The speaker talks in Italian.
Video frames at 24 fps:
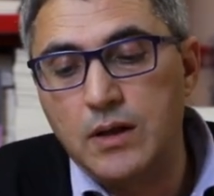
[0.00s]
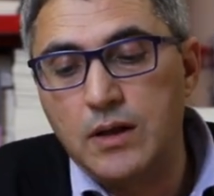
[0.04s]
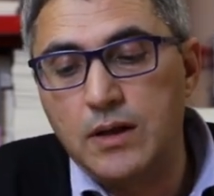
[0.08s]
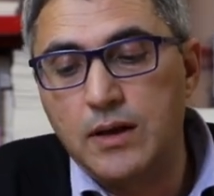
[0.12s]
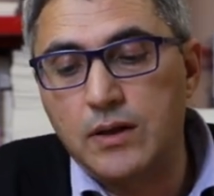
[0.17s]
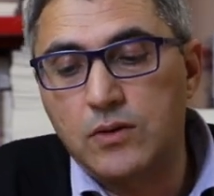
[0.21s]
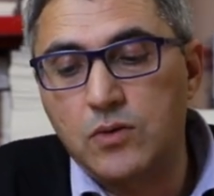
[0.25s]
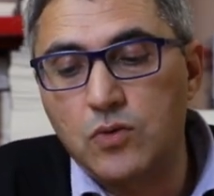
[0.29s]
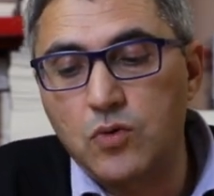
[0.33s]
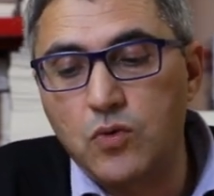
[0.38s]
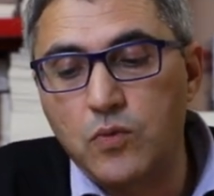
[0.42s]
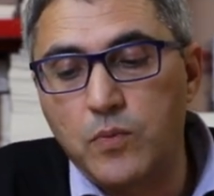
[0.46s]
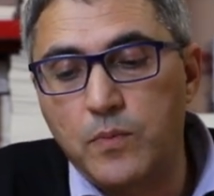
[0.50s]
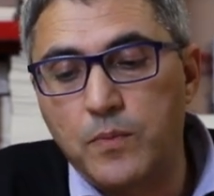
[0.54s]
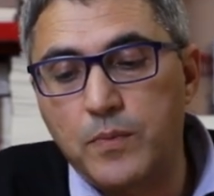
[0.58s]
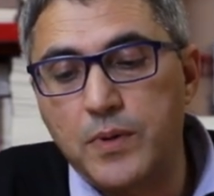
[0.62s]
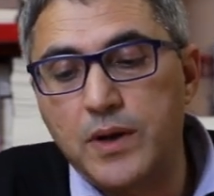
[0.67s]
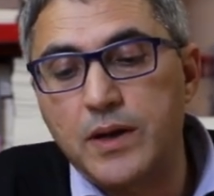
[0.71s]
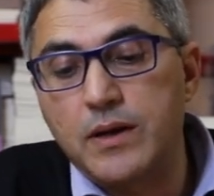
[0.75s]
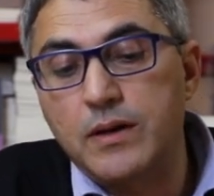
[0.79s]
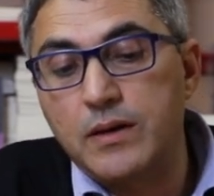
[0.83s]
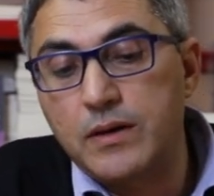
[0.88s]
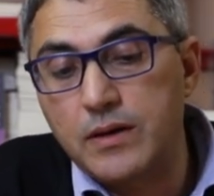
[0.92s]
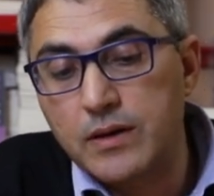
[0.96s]
le
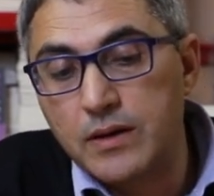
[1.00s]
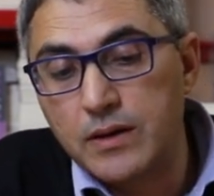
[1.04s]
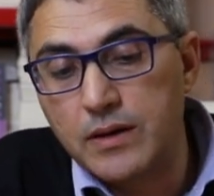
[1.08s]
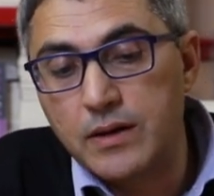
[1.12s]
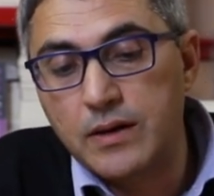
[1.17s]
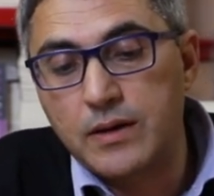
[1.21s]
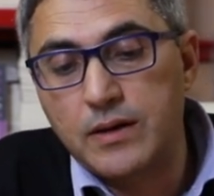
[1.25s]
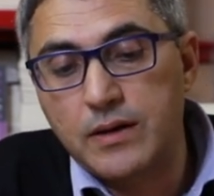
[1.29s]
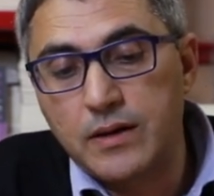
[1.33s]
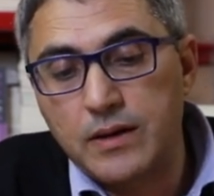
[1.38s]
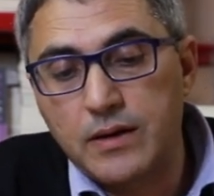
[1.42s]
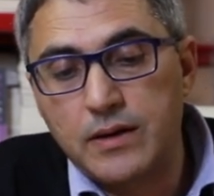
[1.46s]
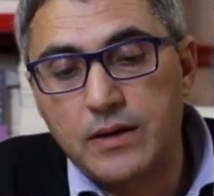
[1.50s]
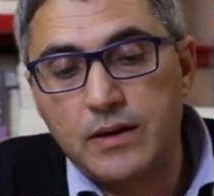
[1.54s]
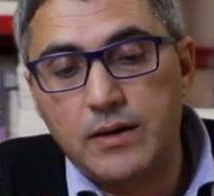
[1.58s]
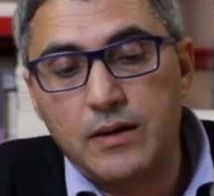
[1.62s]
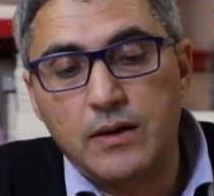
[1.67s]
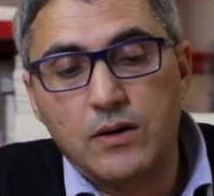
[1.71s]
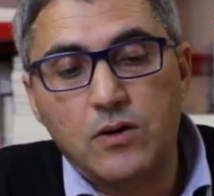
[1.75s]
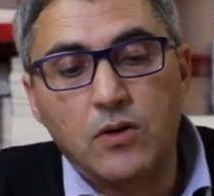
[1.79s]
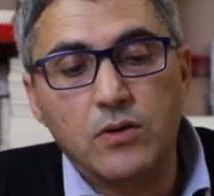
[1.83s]
truppe eh,